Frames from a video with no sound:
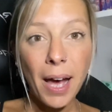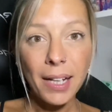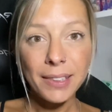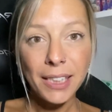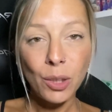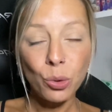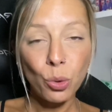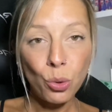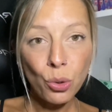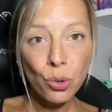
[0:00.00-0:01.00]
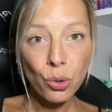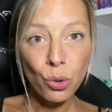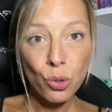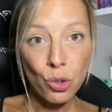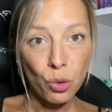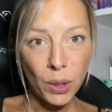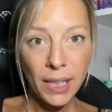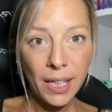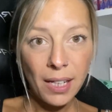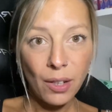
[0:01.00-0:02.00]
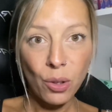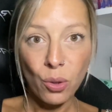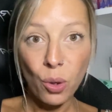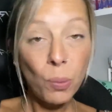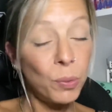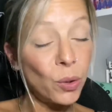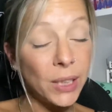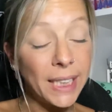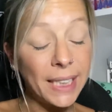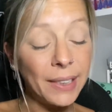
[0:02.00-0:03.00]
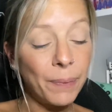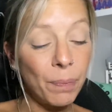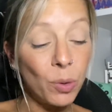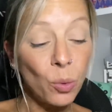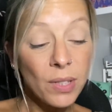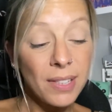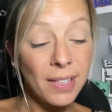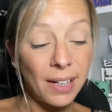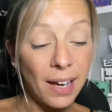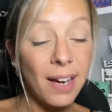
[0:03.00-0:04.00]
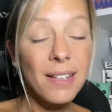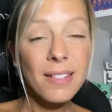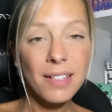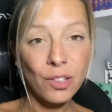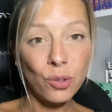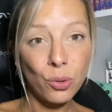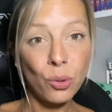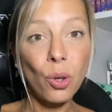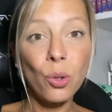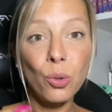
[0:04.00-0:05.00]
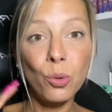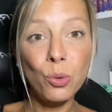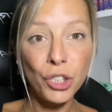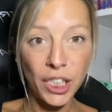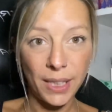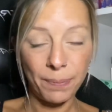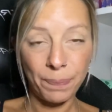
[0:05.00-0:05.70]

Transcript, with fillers: article de luxe que je souhaiterais euh, obtenir. Donc c'est la ceinture Gucci.